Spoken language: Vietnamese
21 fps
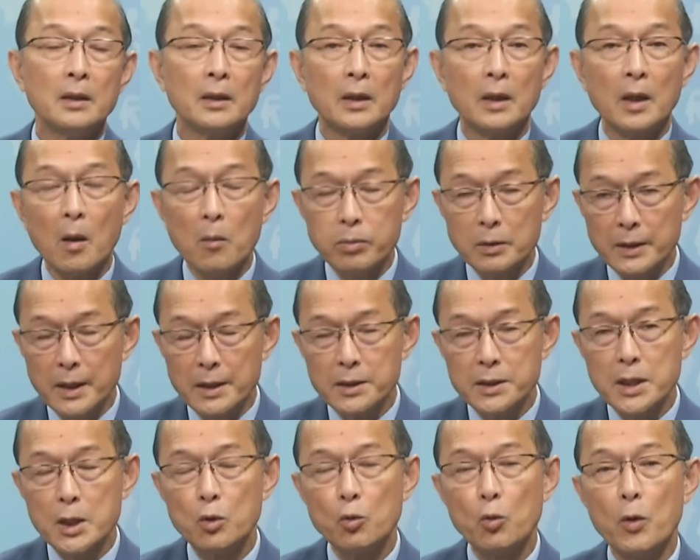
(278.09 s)
không những
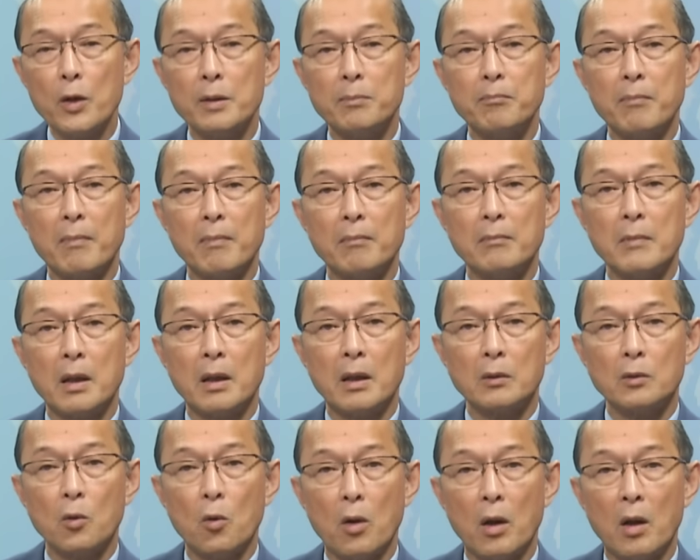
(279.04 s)
chính quyền mà
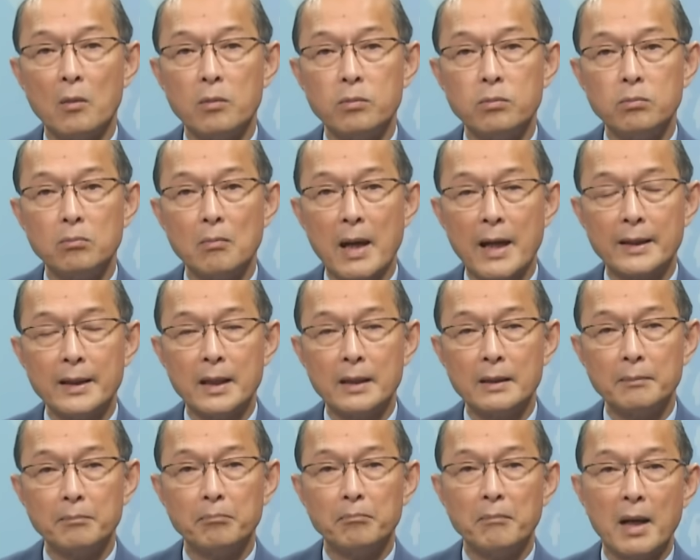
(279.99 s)
của ông
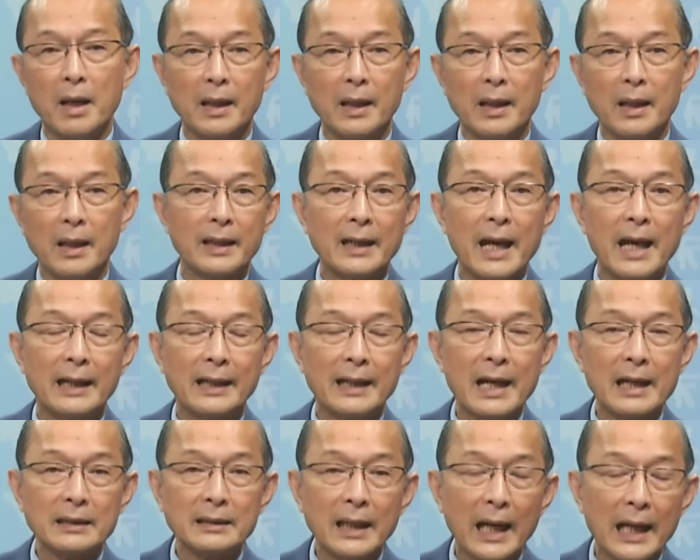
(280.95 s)
Biden mà kể cả
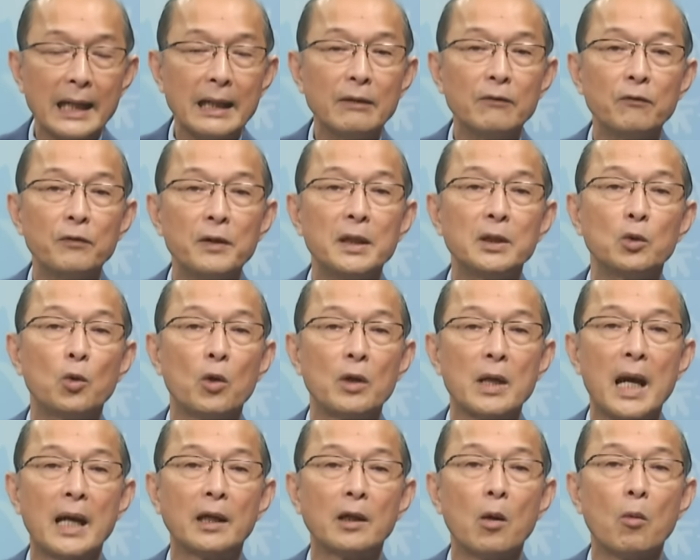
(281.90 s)
các thành viên của
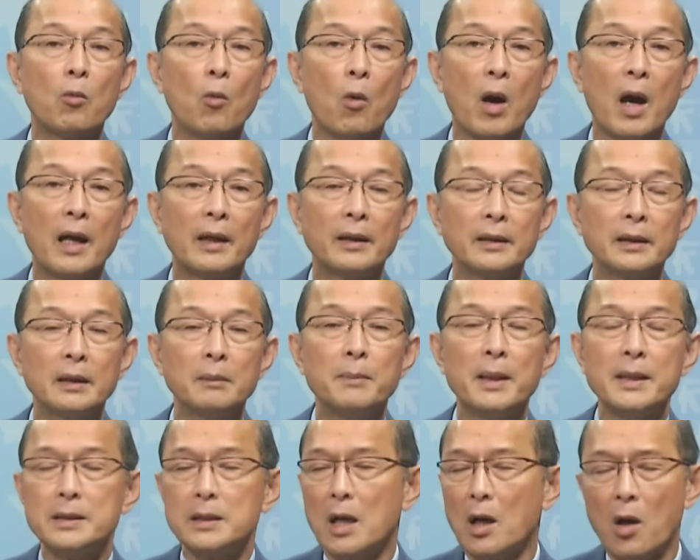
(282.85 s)
Đảng Cộng hòa nữa
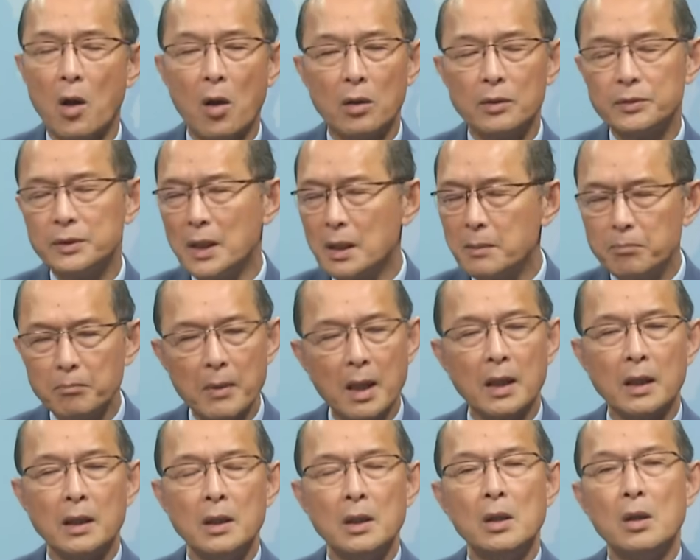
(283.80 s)
bây giờ họ nhất
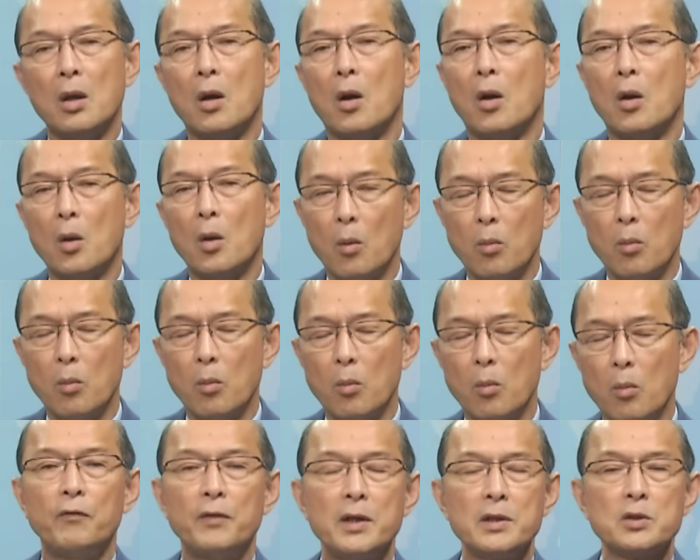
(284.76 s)
mực họ ủng
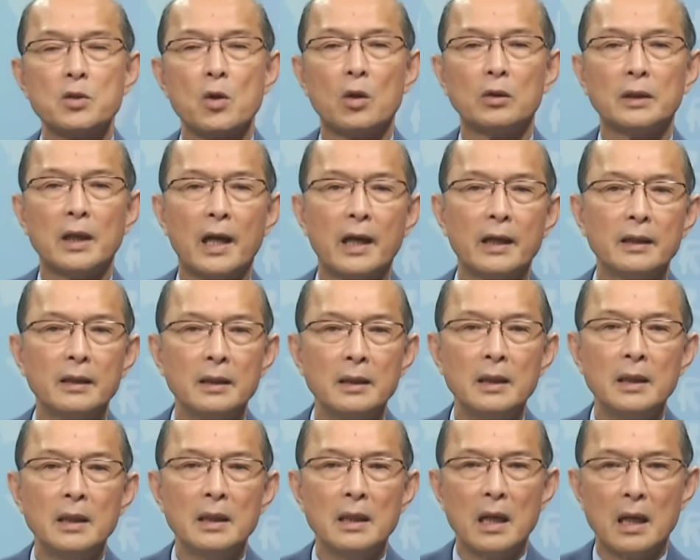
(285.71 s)
hộ phía Do Thái
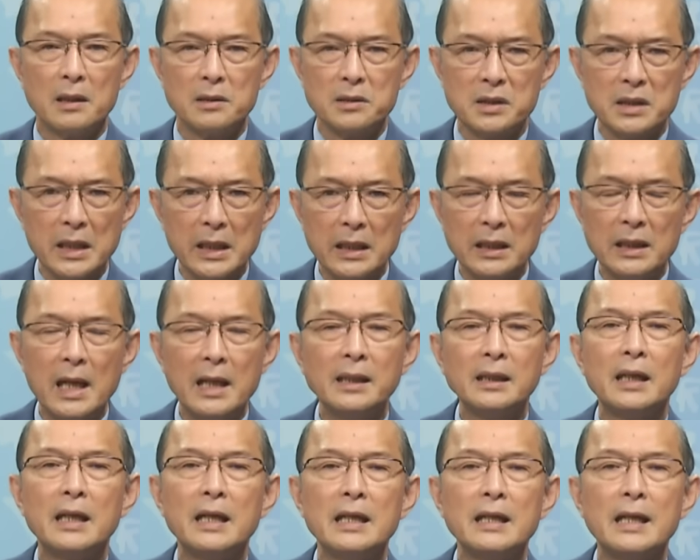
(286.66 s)
à, chỉ
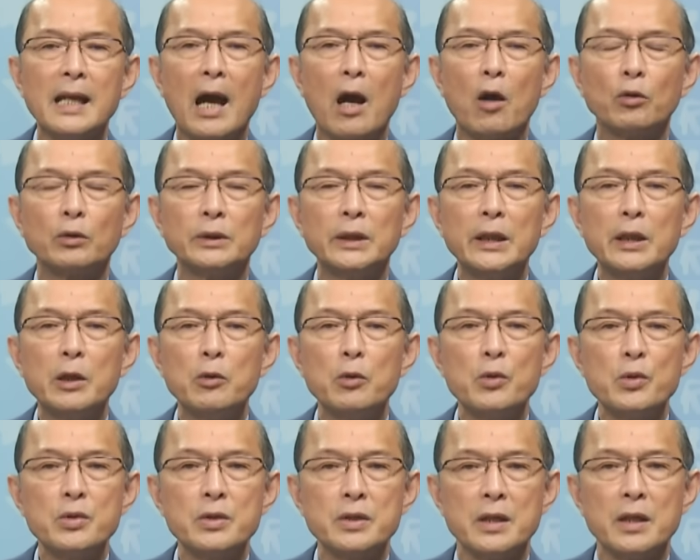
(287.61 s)
đến khi nào
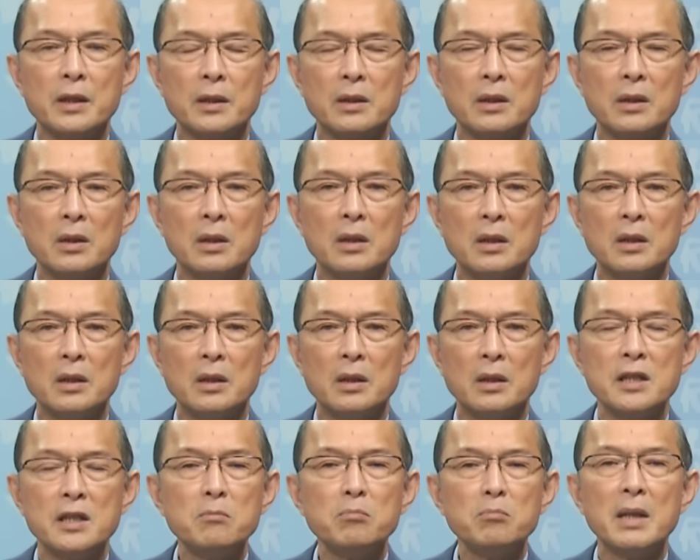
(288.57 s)
tiêu diệt được
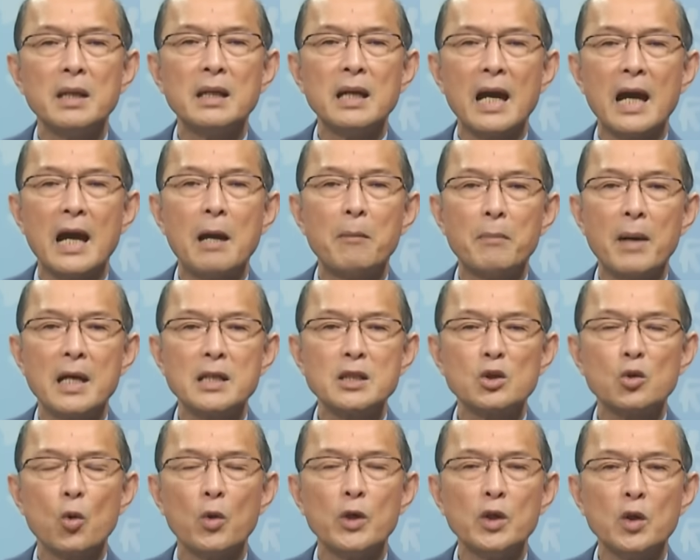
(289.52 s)
chiến binh
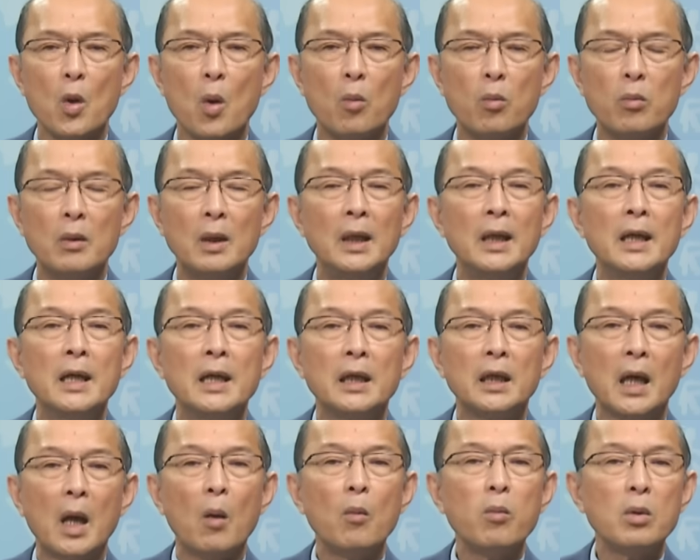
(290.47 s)
Hamas cuối cùng
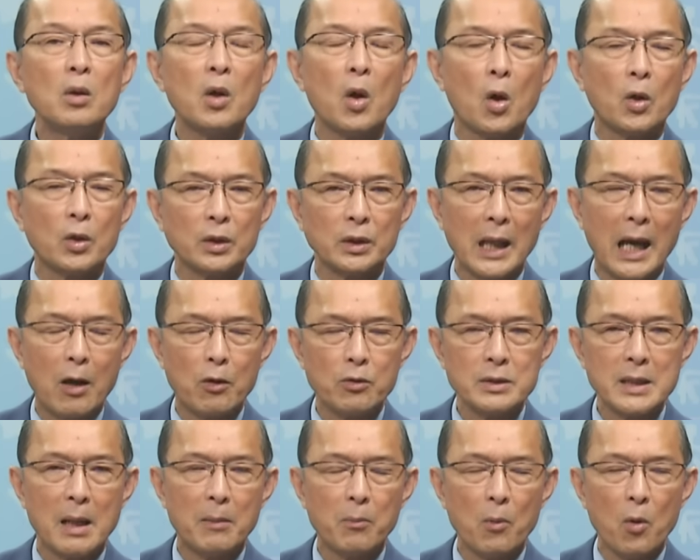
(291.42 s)
không còn tạo
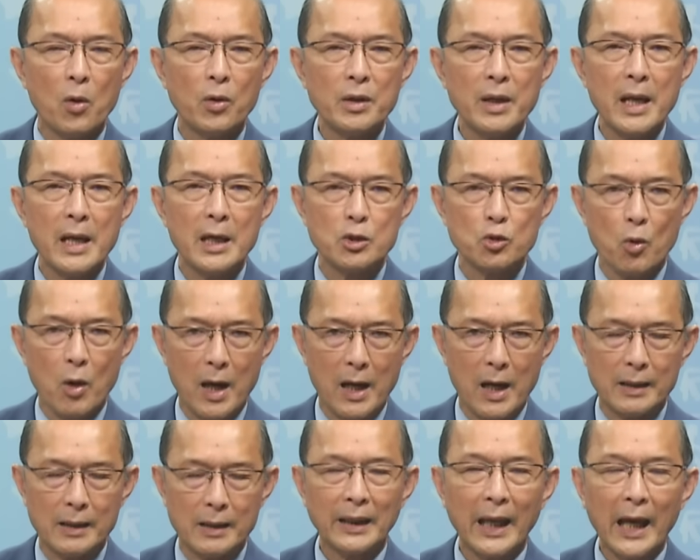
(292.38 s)
ra mối đe
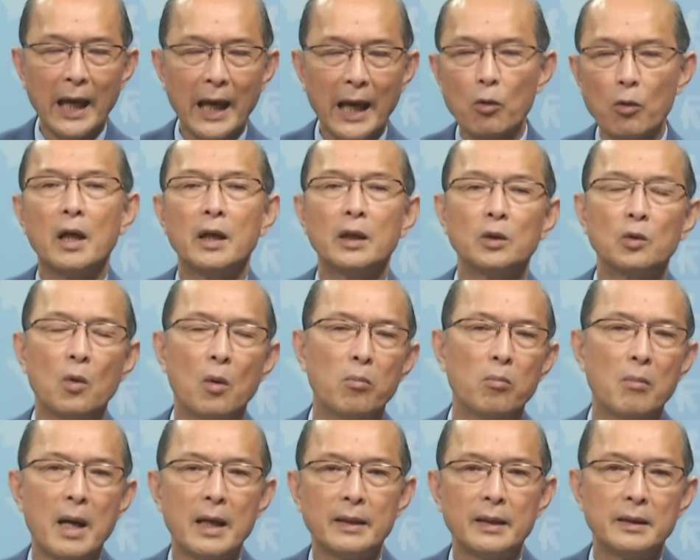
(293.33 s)
dọa theo lời của
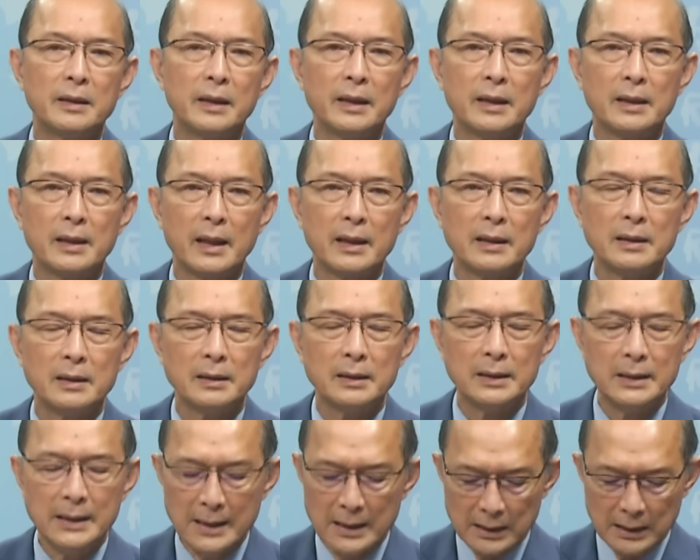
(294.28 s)
ông Biden hiện nay nữa
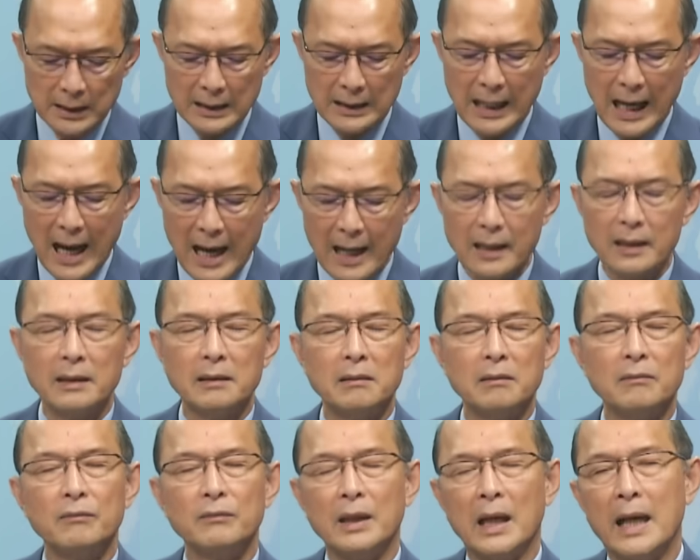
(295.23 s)
thì càng
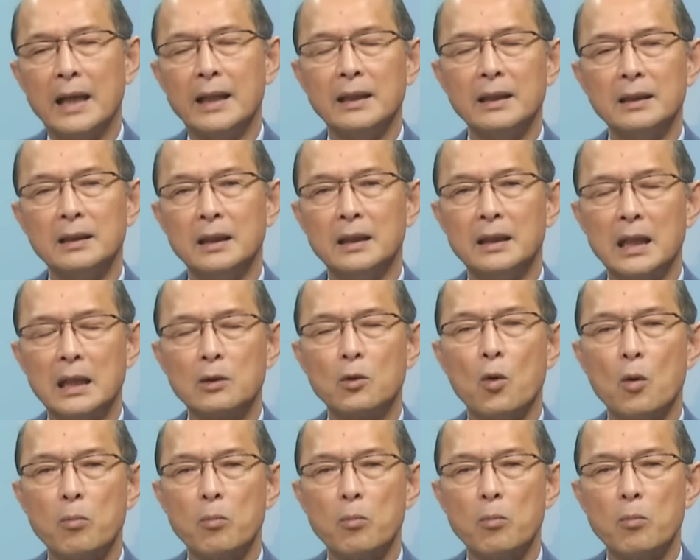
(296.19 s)
ngày thì các
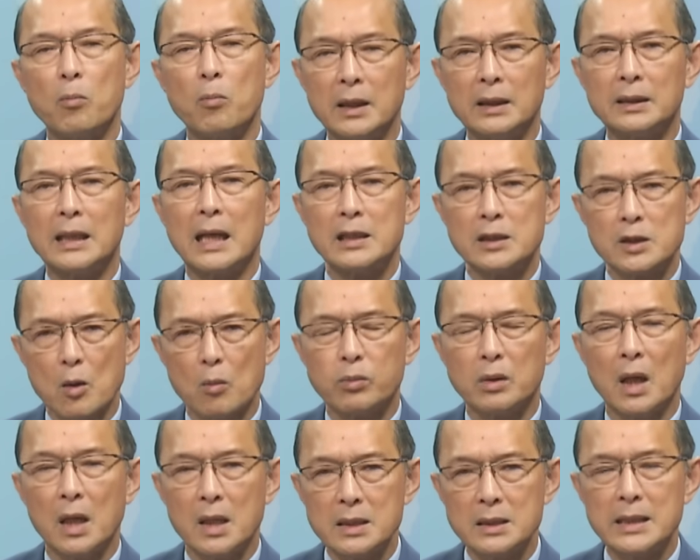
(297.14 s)
cuộc biểu tình người ta
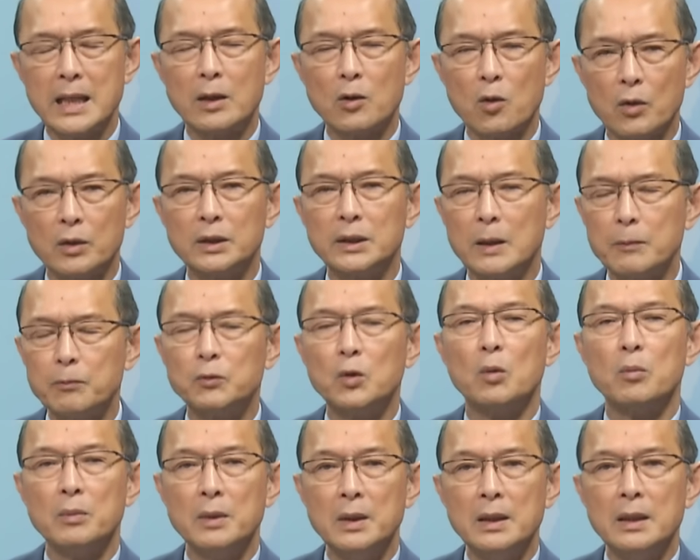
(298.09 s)
trong đợi sẽ còn tiếp
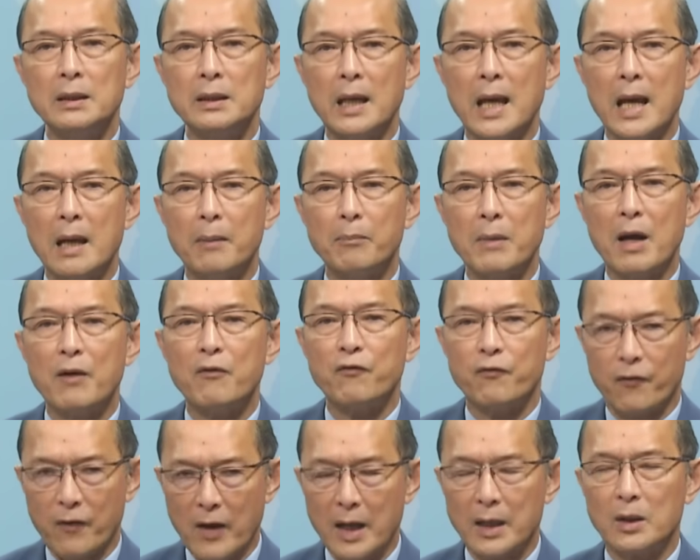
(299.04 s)
tục để mà
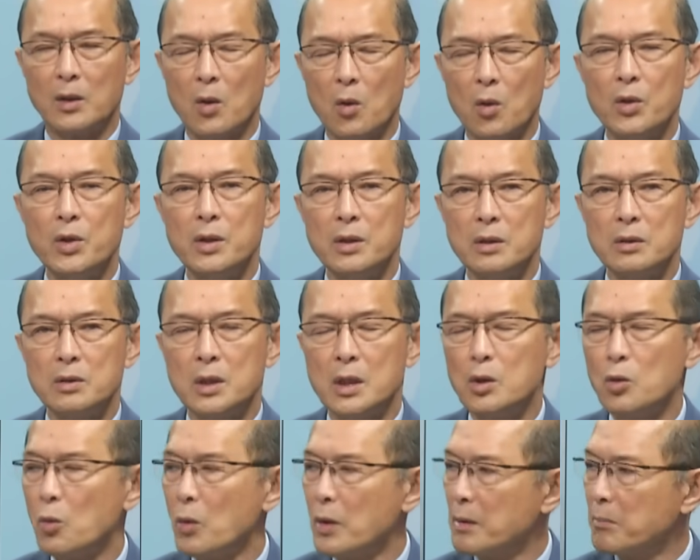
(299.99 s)
phản đối
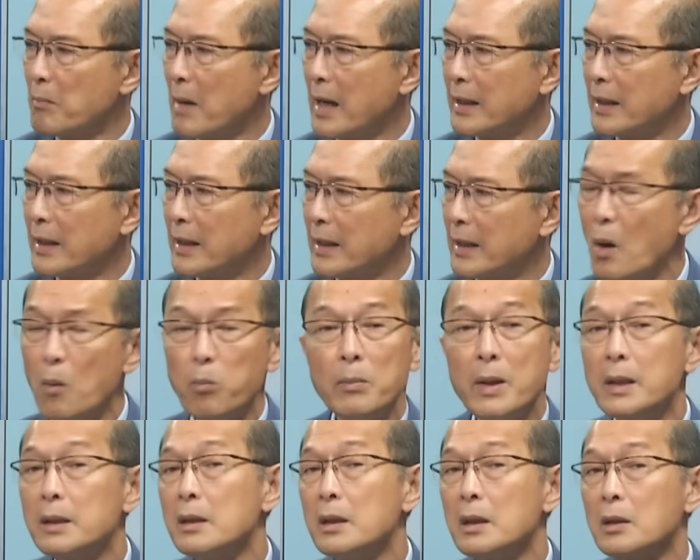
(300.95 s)
chính quyền Biden không
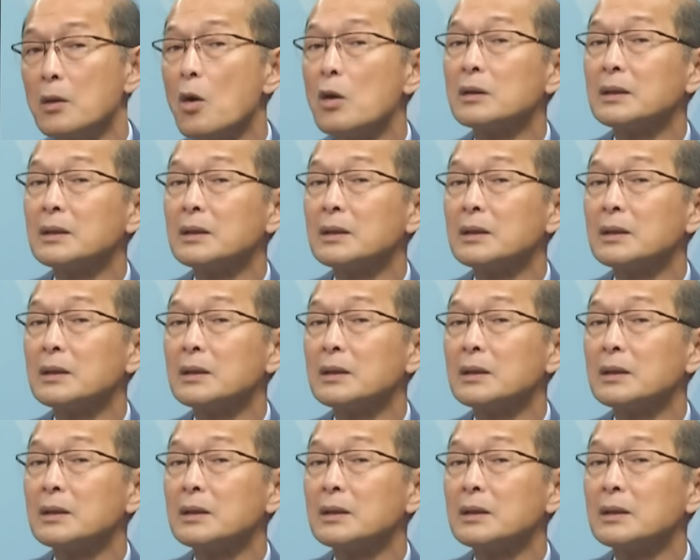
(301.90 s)
biết được có